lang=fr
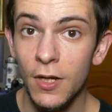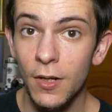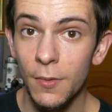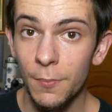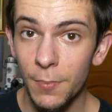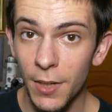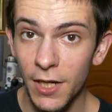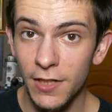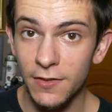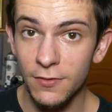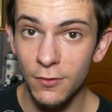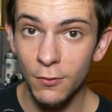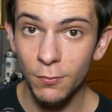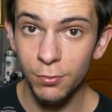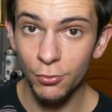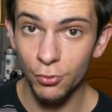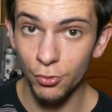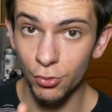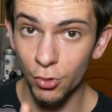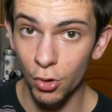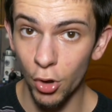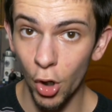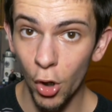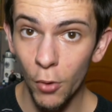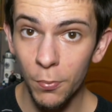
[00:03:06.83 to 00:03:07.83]
Par exemple,
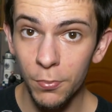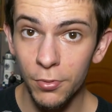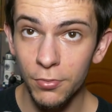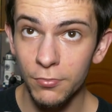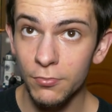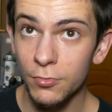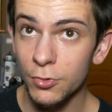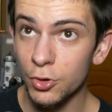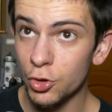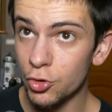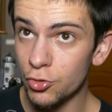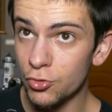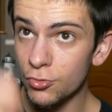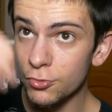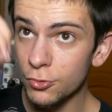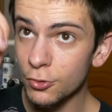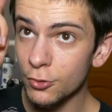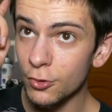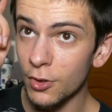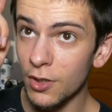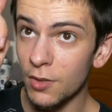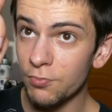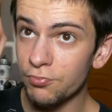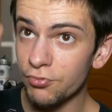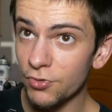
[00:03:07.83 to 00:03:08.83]
une lampe, juste
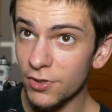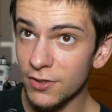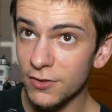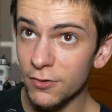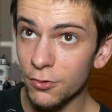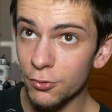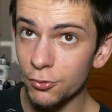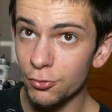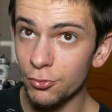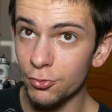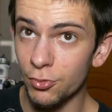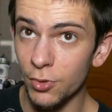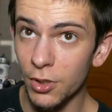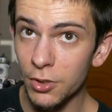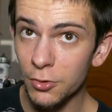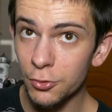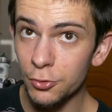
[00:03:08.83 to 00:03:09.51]
en la pointant du doigt,